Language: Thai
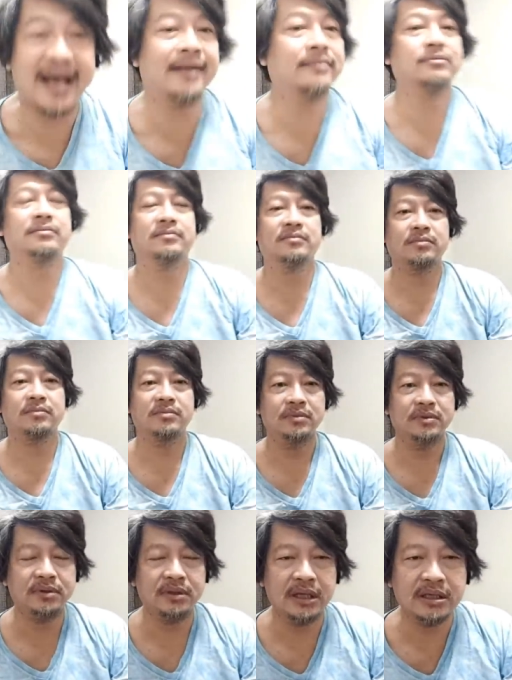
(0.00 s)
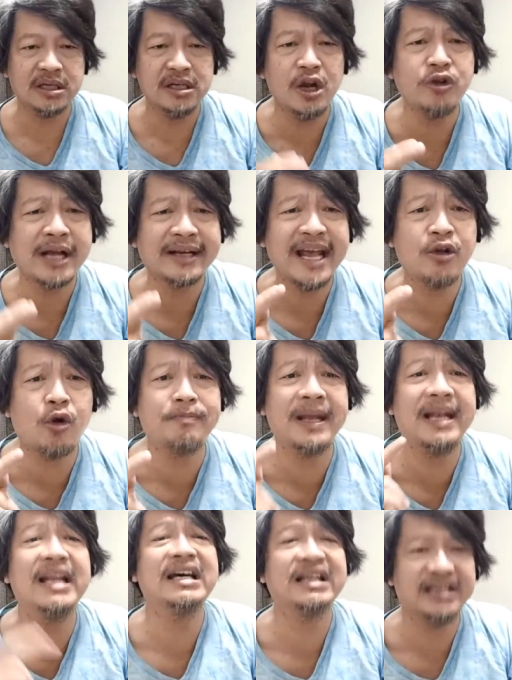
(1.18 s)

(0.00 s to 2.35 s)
การณ์ อ่า คือเราอยากได้คนเป็นเลิ